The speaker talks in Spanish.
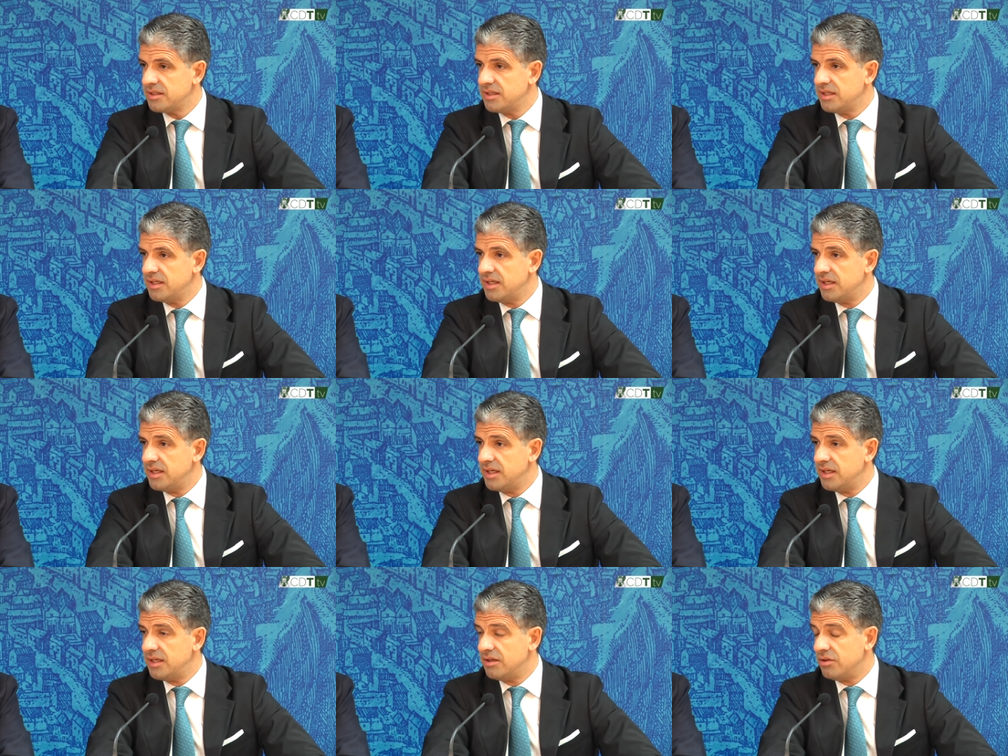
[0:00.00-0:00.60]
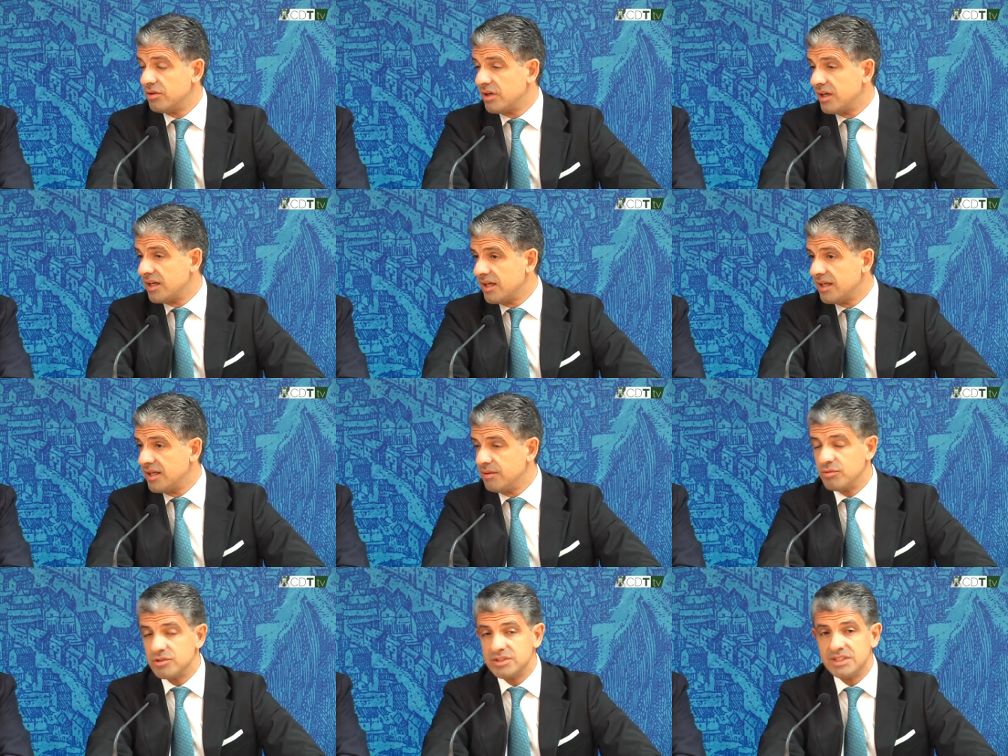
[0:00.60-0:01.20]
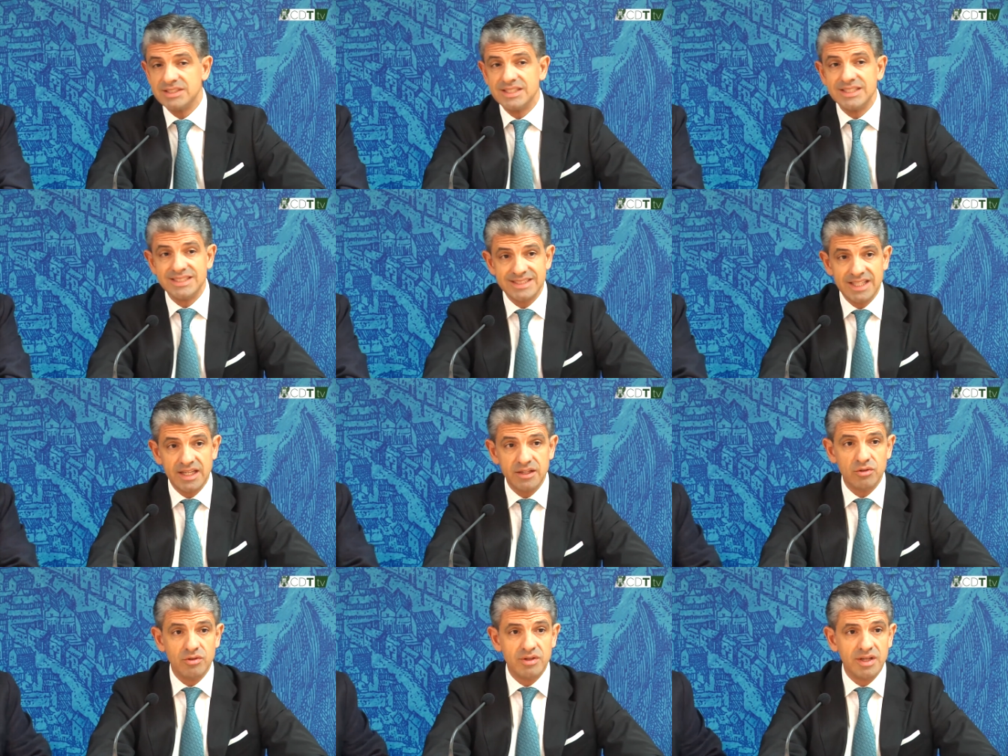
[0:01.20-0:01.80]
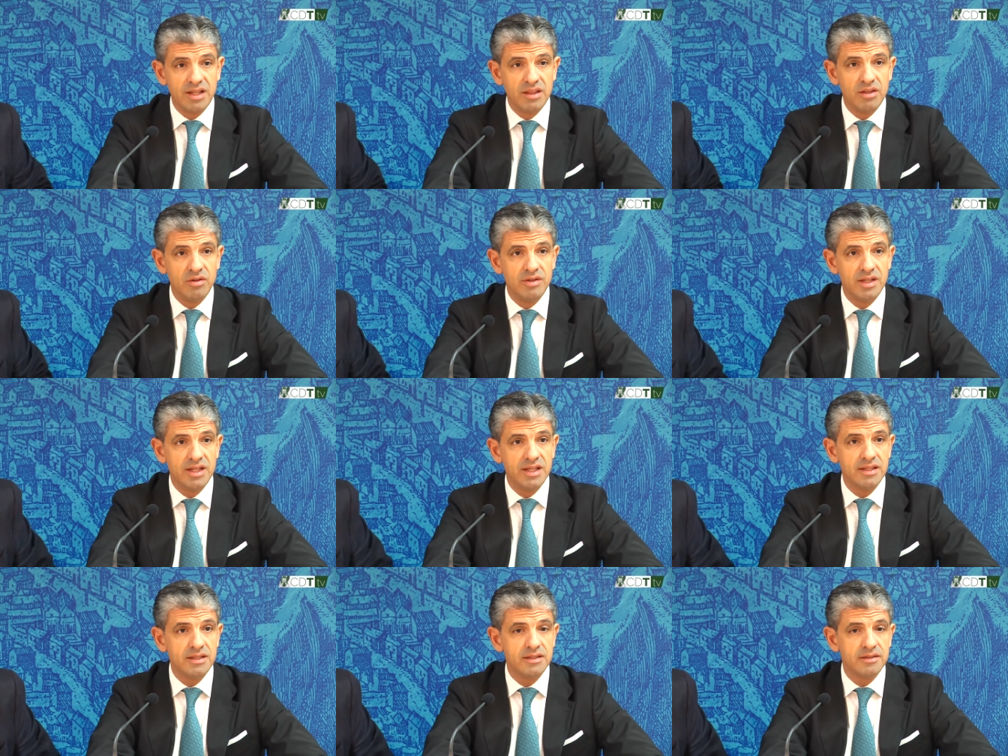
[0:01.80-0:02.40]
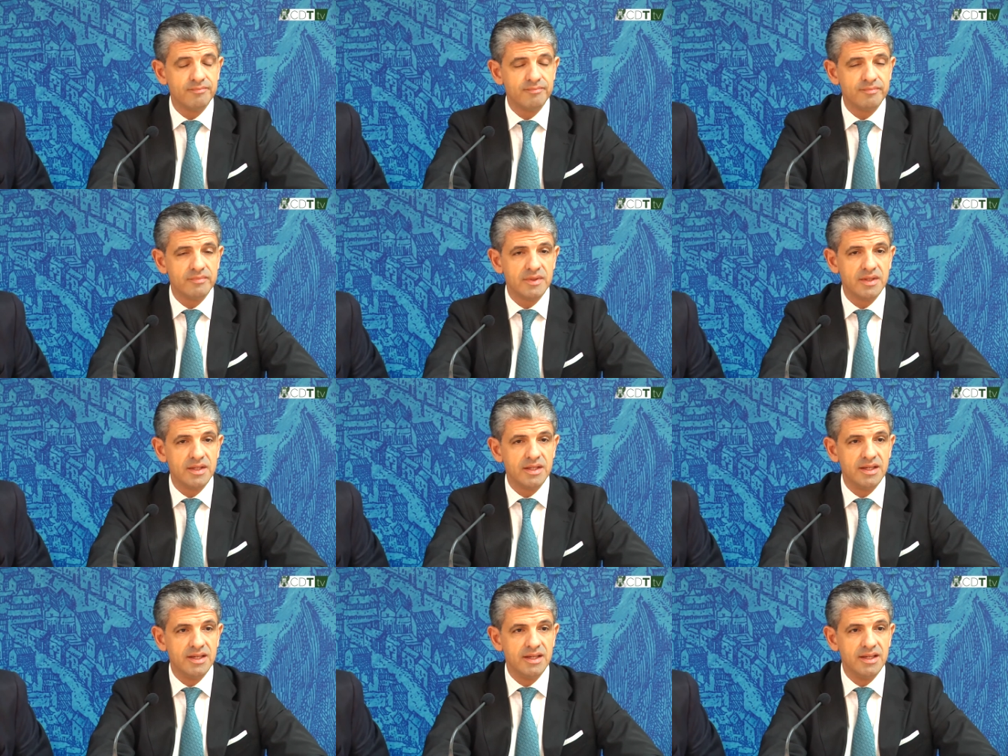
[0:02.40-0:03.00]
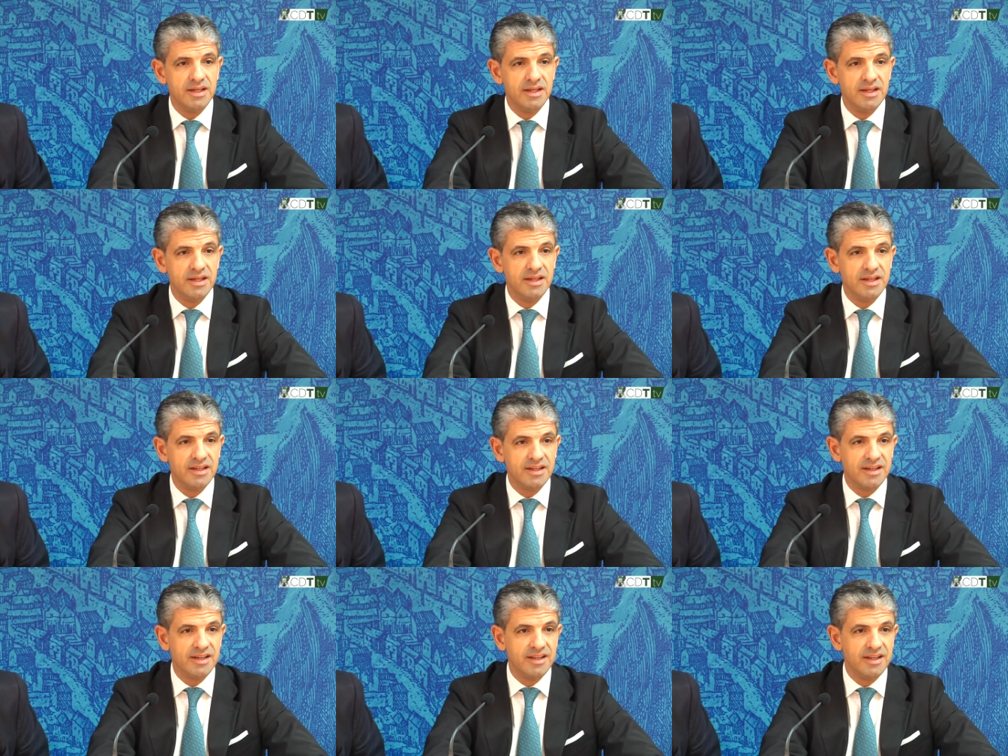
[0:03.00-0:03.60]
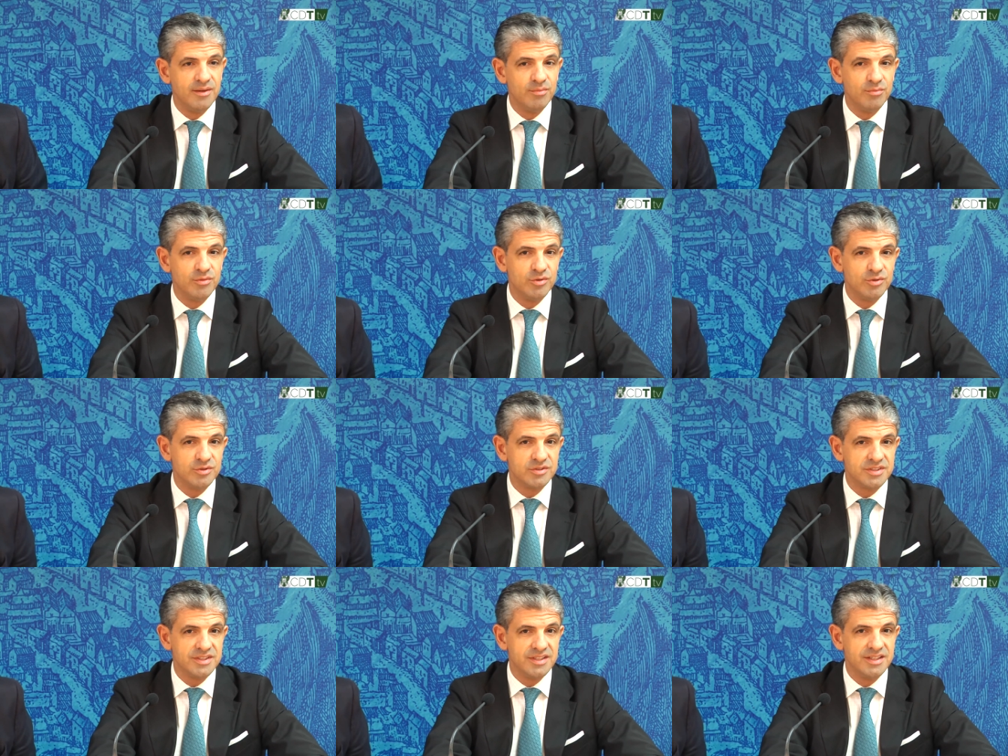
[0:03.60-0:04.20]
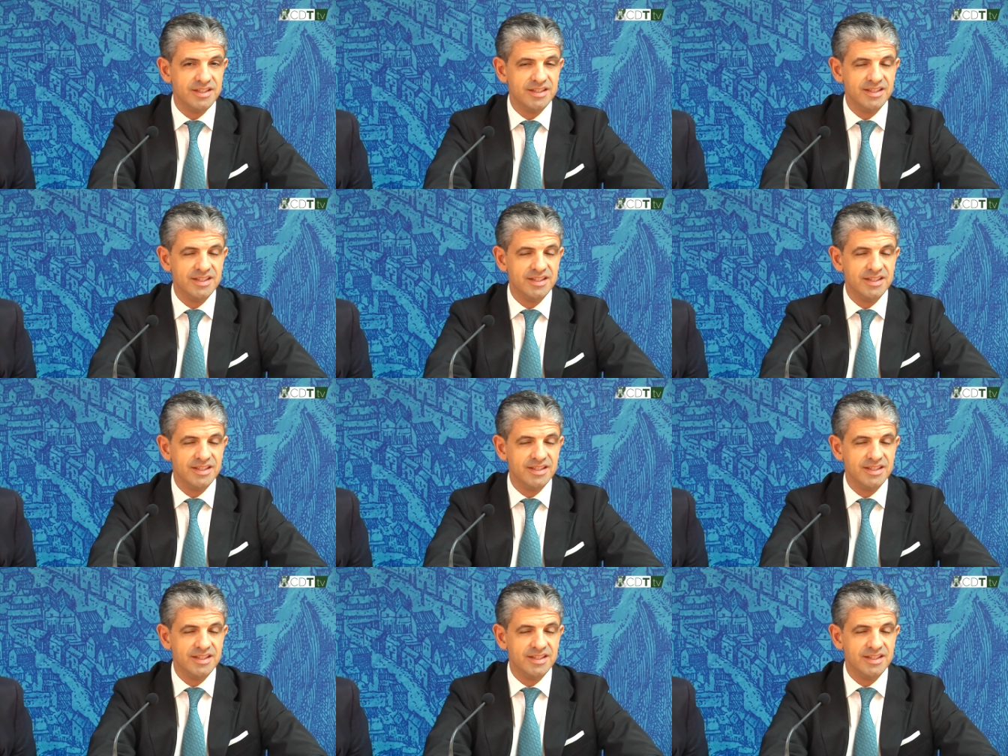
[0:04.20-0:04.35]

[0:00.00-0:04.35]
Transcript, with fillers: lo que queremos es estar con la ciudad, queremos